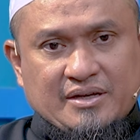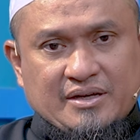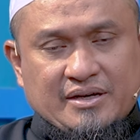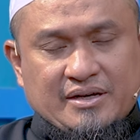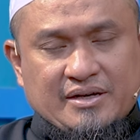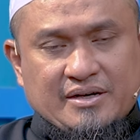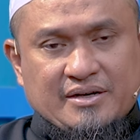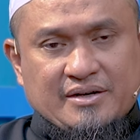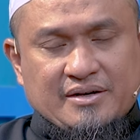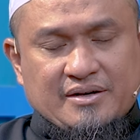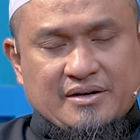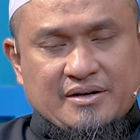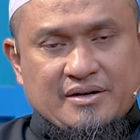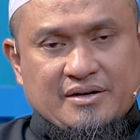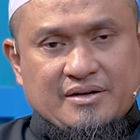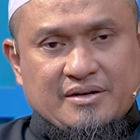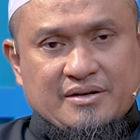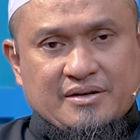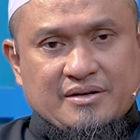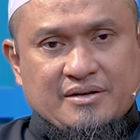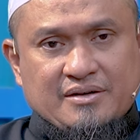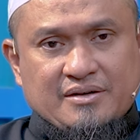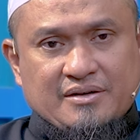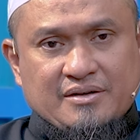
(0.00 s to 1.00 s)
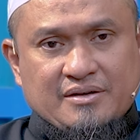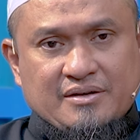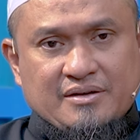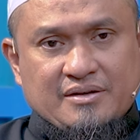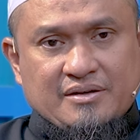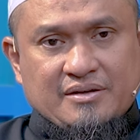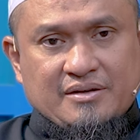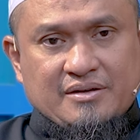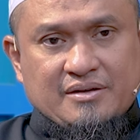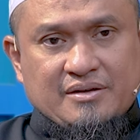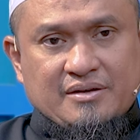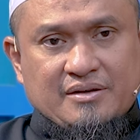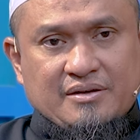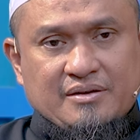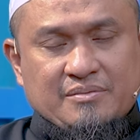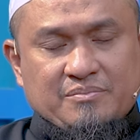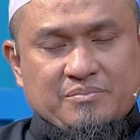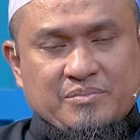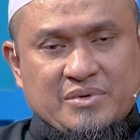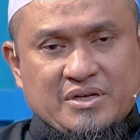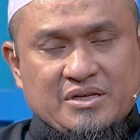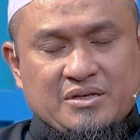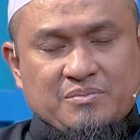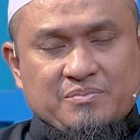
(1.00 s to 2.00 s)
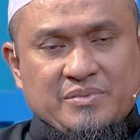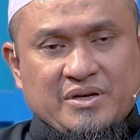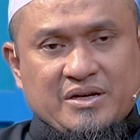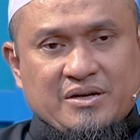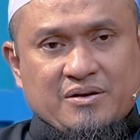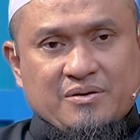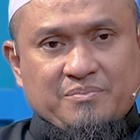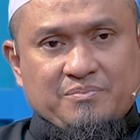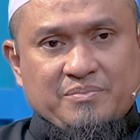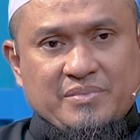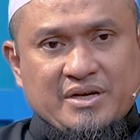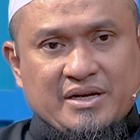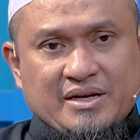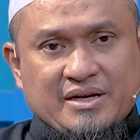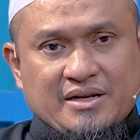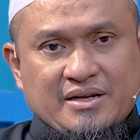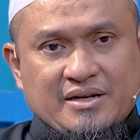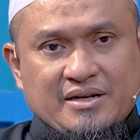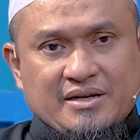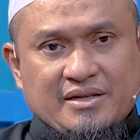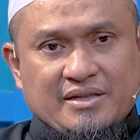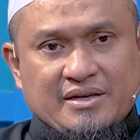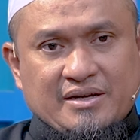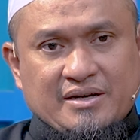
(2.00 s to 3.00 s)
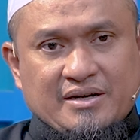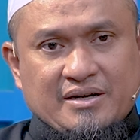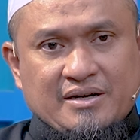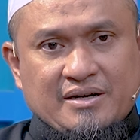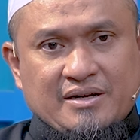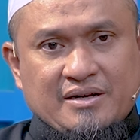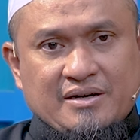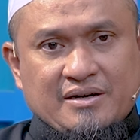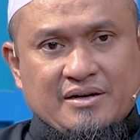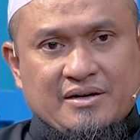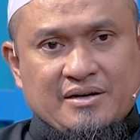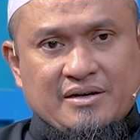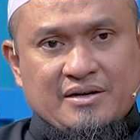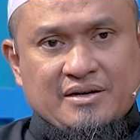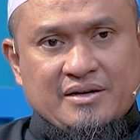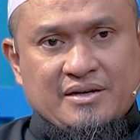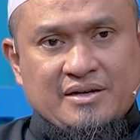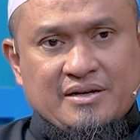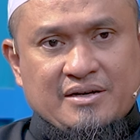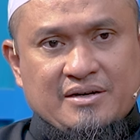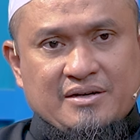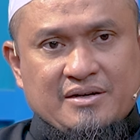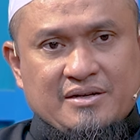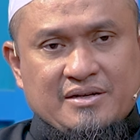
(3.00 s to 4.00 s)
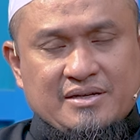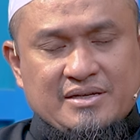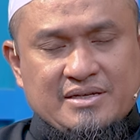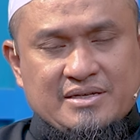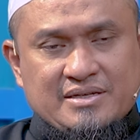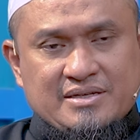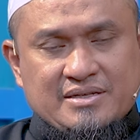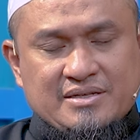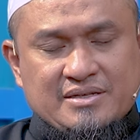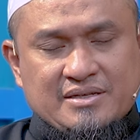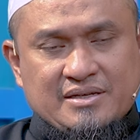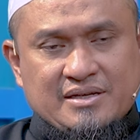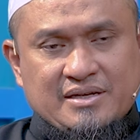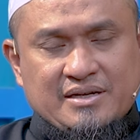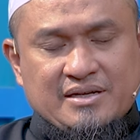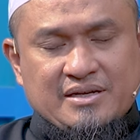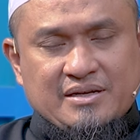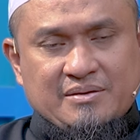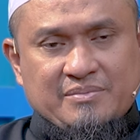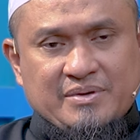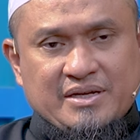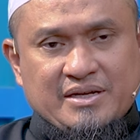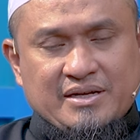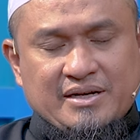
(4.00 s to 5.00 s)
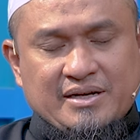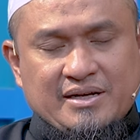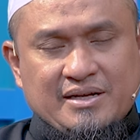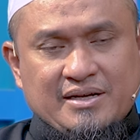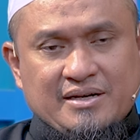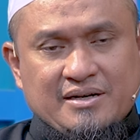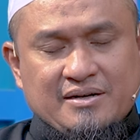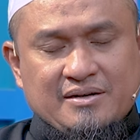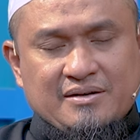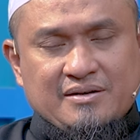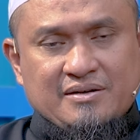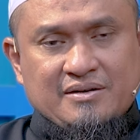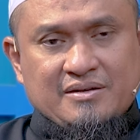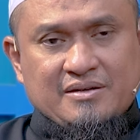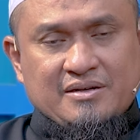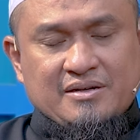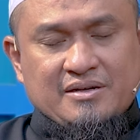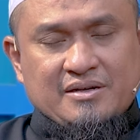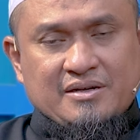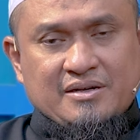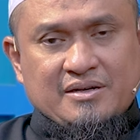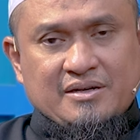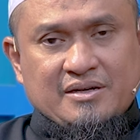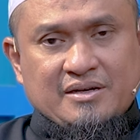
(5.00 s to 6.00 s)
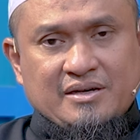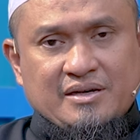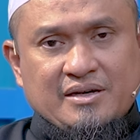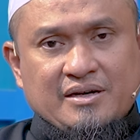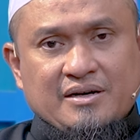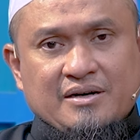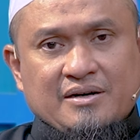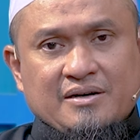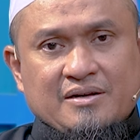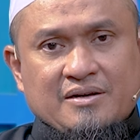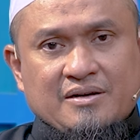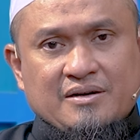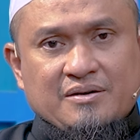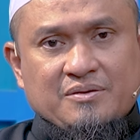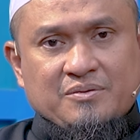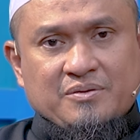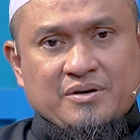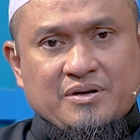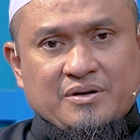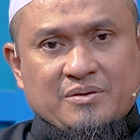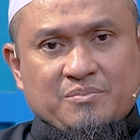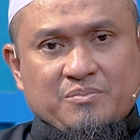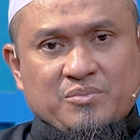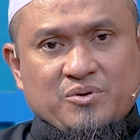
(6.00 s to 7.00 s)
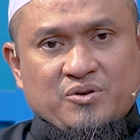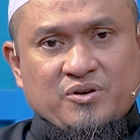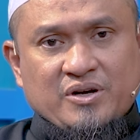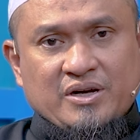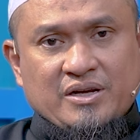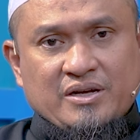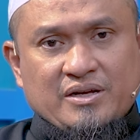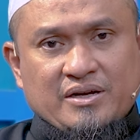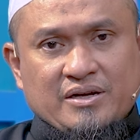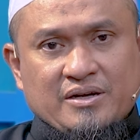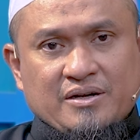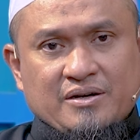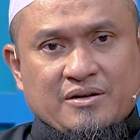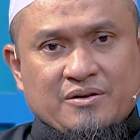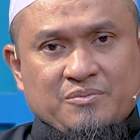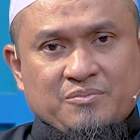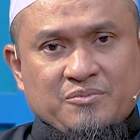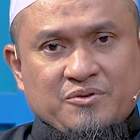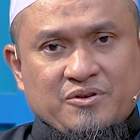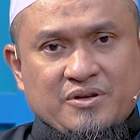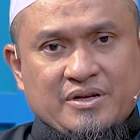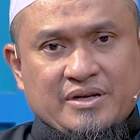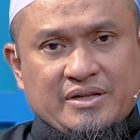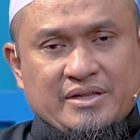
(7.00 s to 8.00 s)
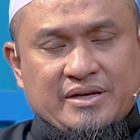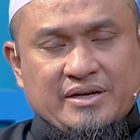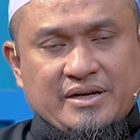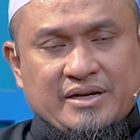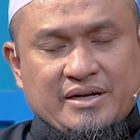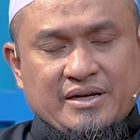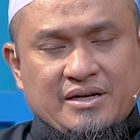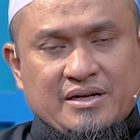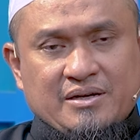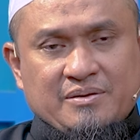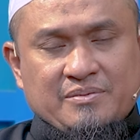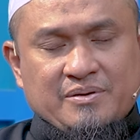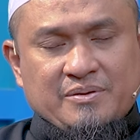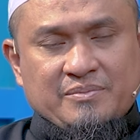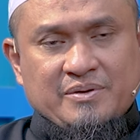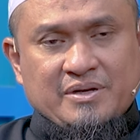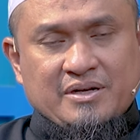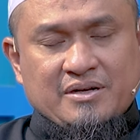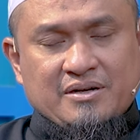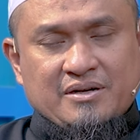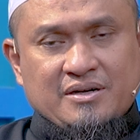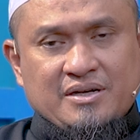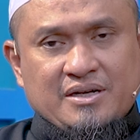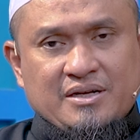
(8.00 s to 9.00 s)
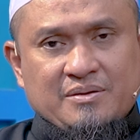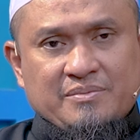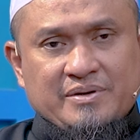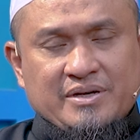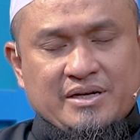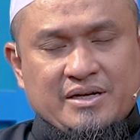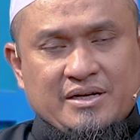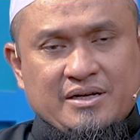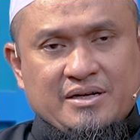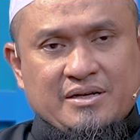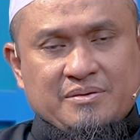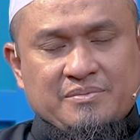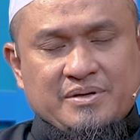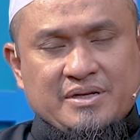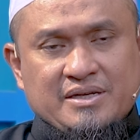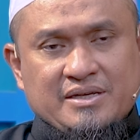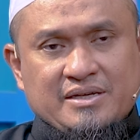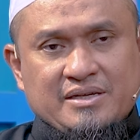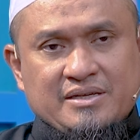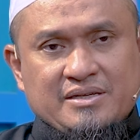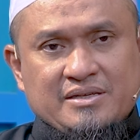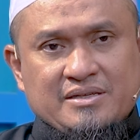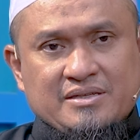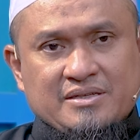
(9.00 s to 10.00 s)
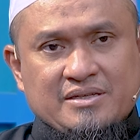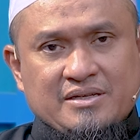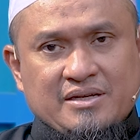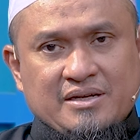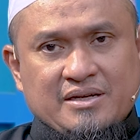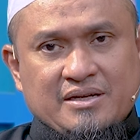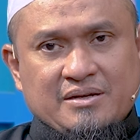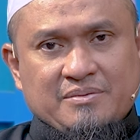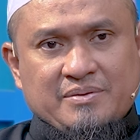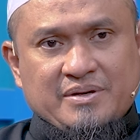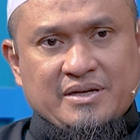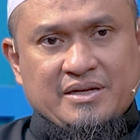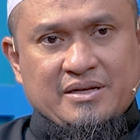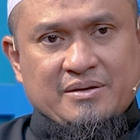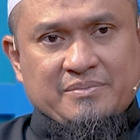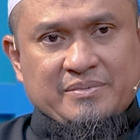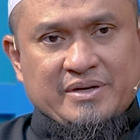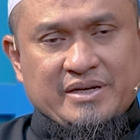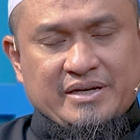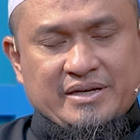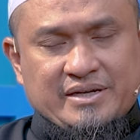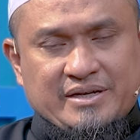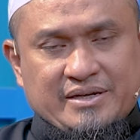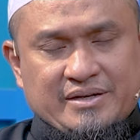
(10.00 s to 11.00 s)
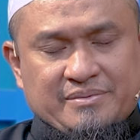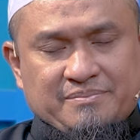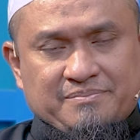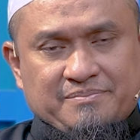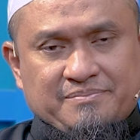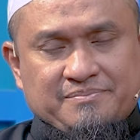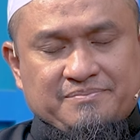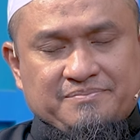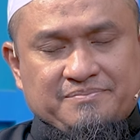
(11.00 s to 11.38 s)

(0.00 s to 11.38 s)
Iqra Bismi rabbikal ladzi khalaqa khalaqal insana min alaq اقرأ وربك الأكرم الذي علم بالقلم علم الإنسان ما لم يعلم